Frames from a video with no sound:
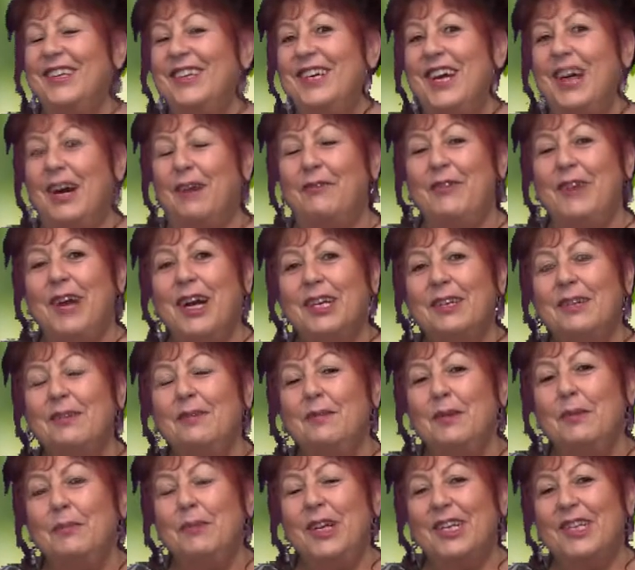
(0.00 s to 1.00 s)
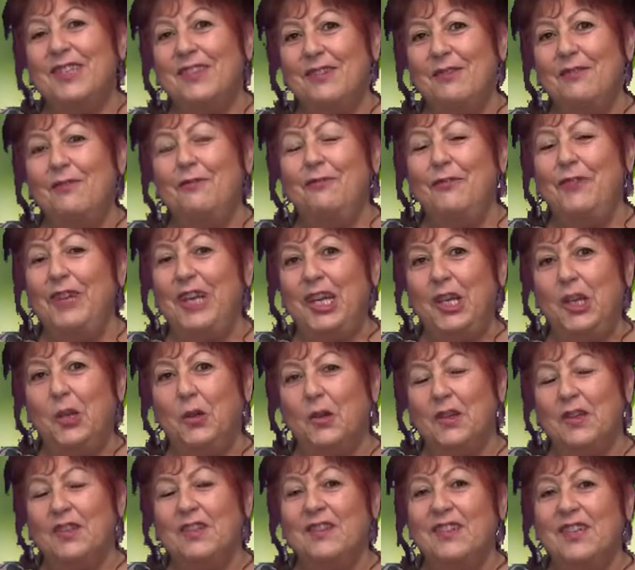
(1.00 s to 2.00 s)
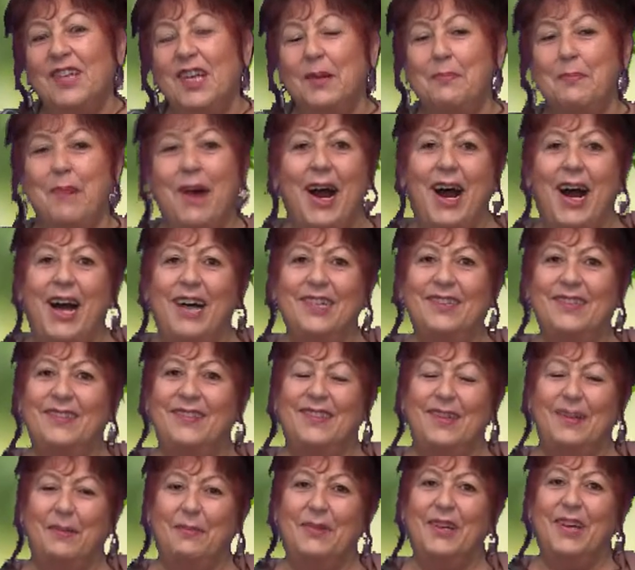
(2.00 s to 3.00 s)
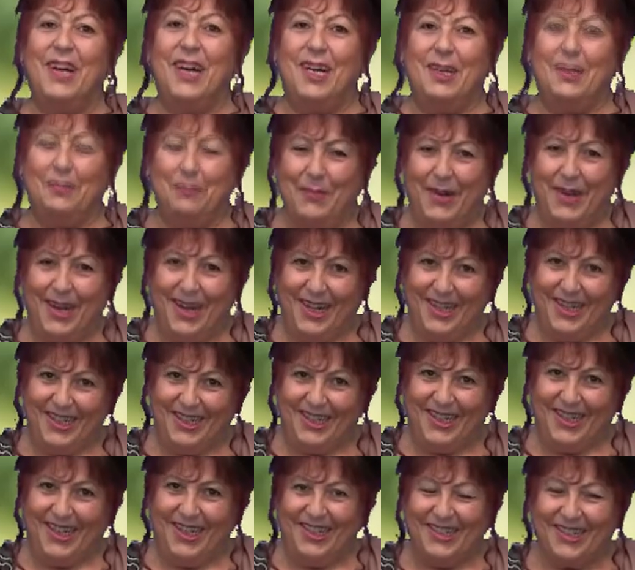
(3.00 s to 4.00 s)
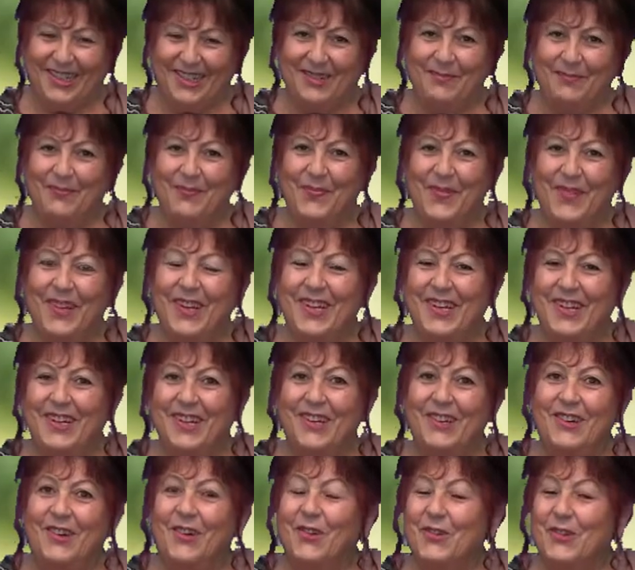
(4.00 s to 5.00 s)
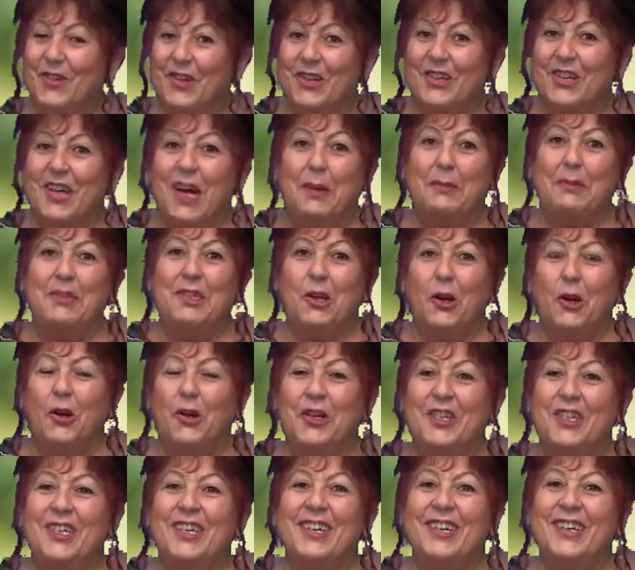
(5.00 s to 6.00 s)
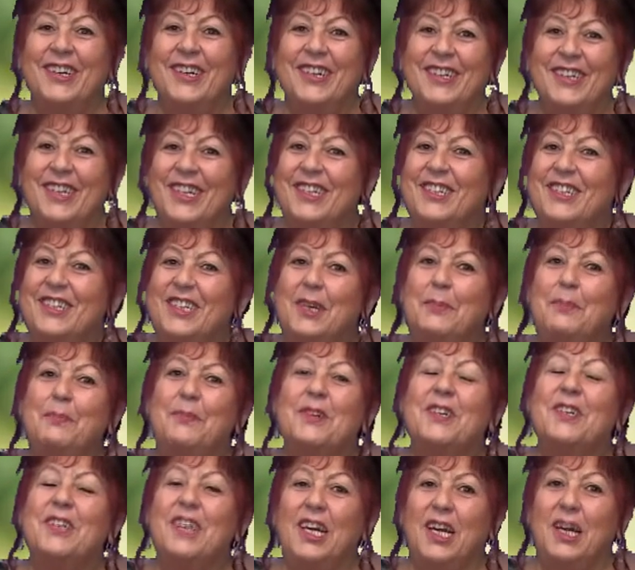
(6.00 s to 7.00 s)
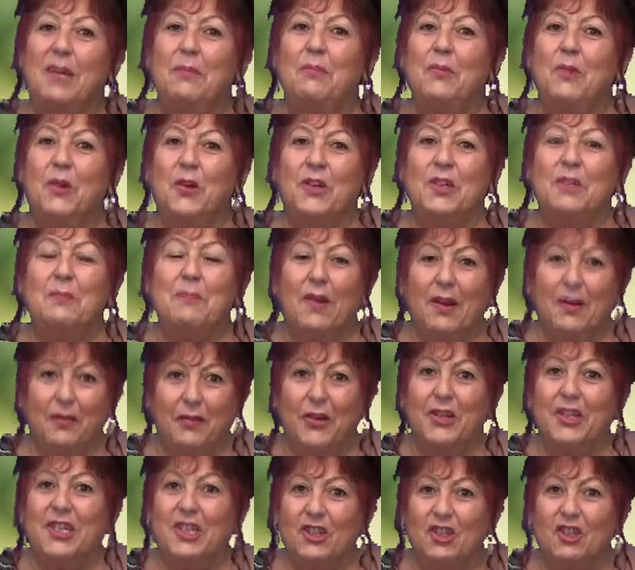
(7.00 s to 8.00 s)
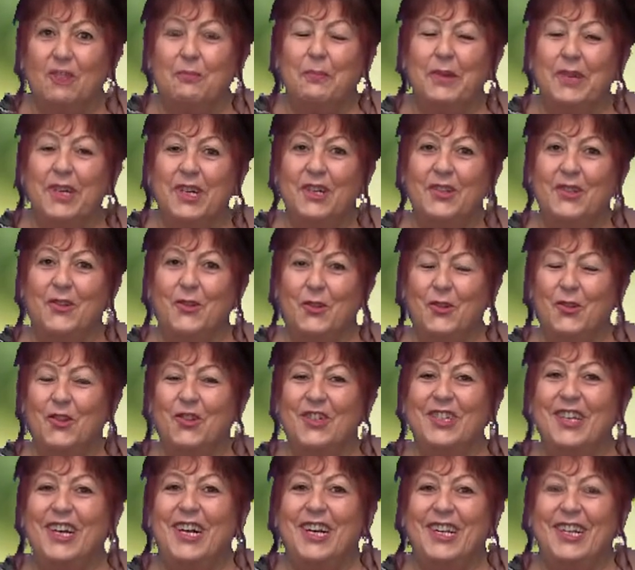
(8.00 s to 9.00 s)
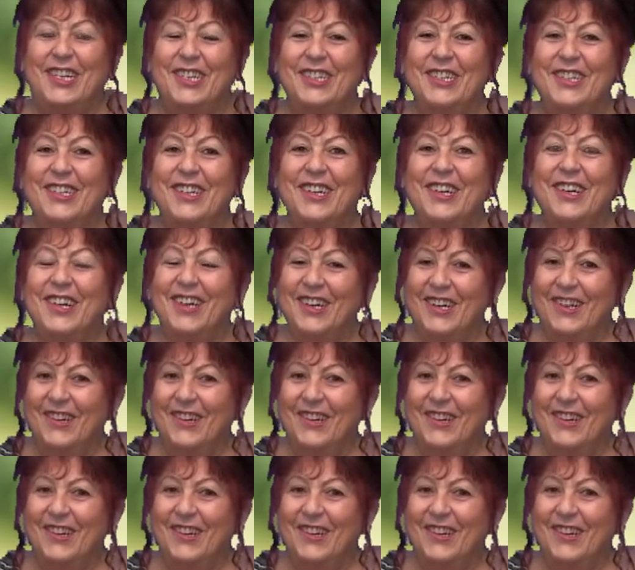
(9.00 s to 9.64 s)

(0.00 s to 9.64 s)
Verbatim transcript: Ja, wir hatten im letzten Video das Thema Achtsamkeit behandelt. Und dort habe ich euch den Tipp gegeben, euch mal vor den Spiegel zu stellen.